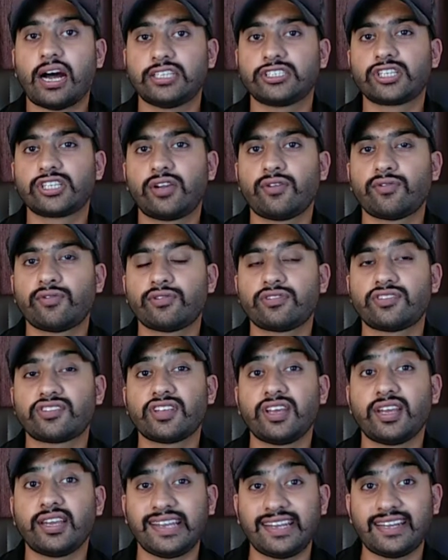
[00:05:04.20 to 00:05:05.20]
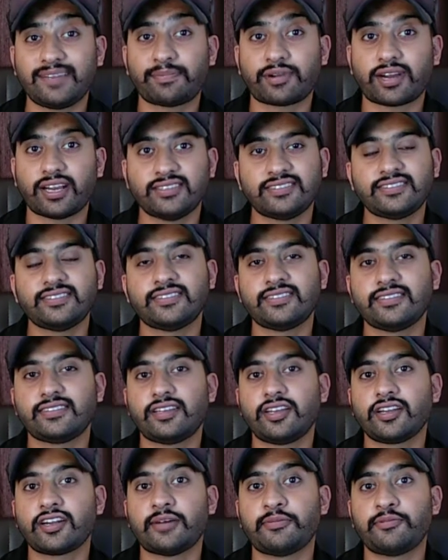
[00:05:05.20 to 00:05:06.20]
आजकल फ़ोन्स के रेट प्राइसेस
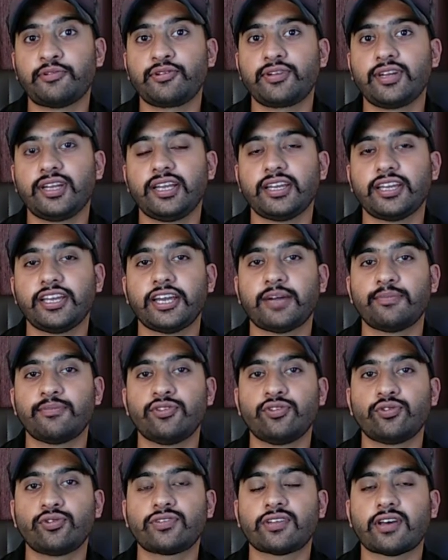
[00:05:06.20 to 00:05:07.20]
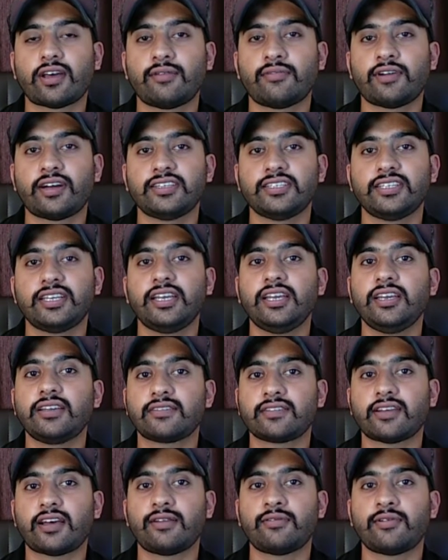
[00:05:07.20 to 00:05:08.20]
इतने कम हो गए हैं कि हम दो साल बाद या
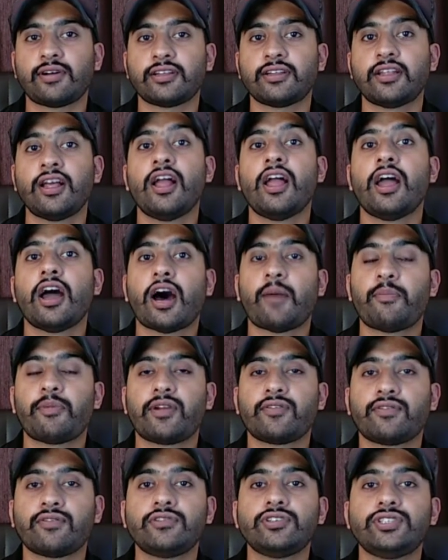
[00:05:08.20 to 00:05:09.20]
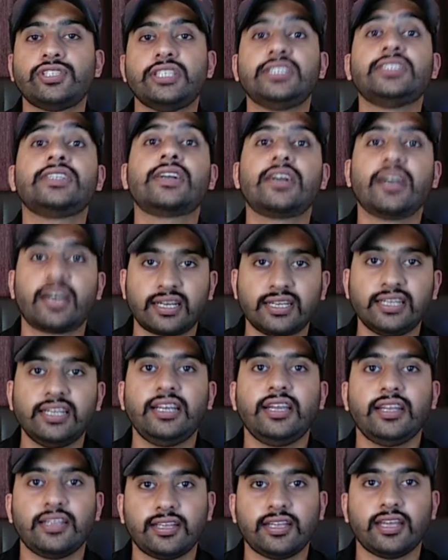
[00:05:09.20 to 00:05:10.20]
एक साल बाद अपना फ़ोन चेंज कर
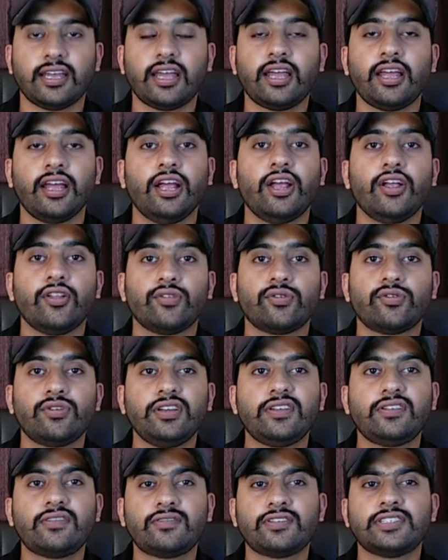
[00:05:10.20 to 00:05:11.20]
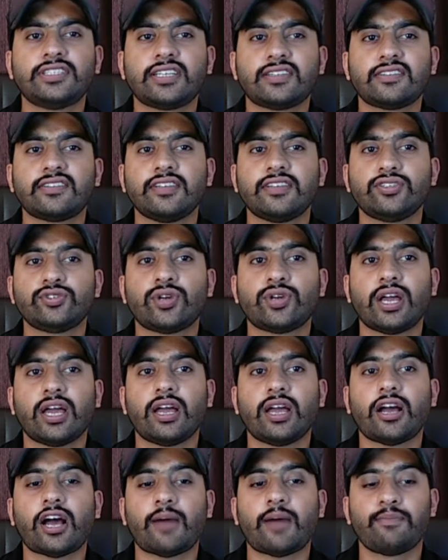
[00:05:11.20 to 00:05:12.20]
ही लेते हैं तो इस वजह से जो
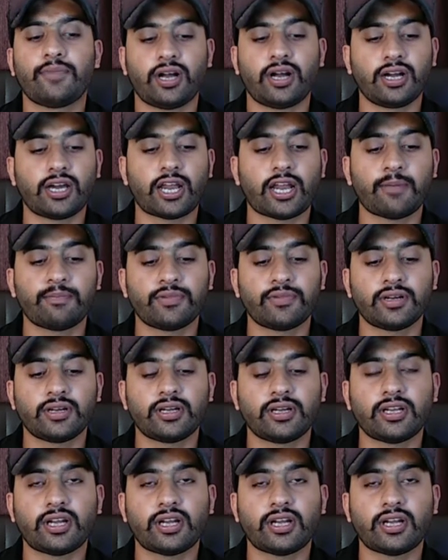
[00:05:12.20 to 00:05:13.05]
है आप अगर आप